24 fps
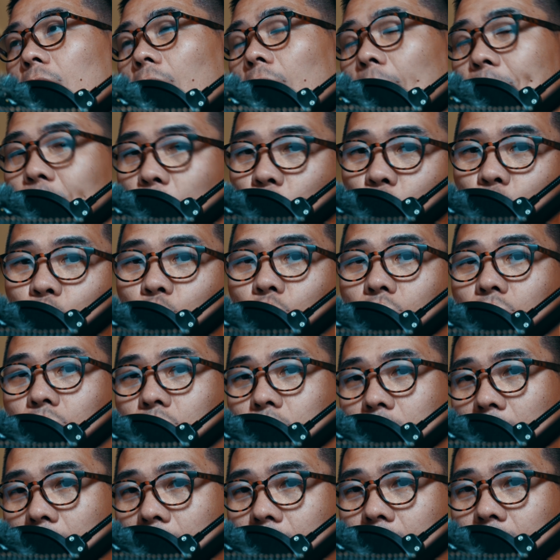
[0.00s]
압도적으로
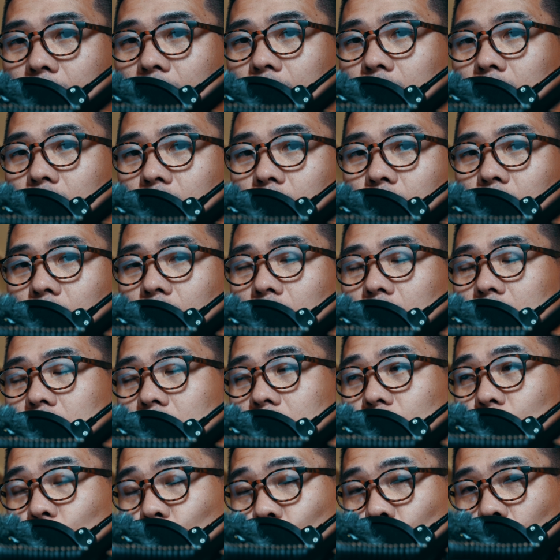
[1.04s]
차이가 나는 겁니다.
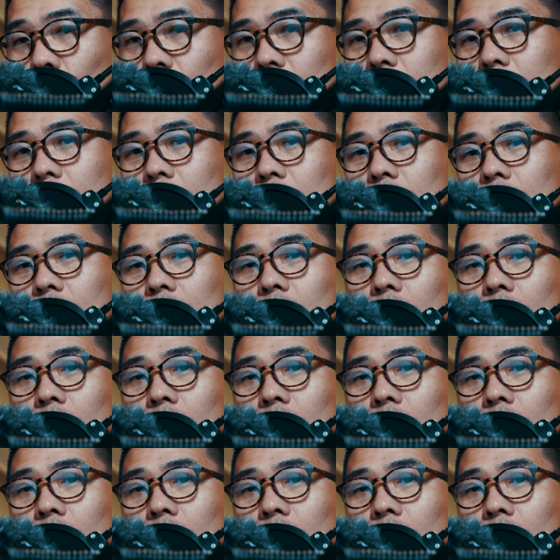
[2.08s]
물론 그렇,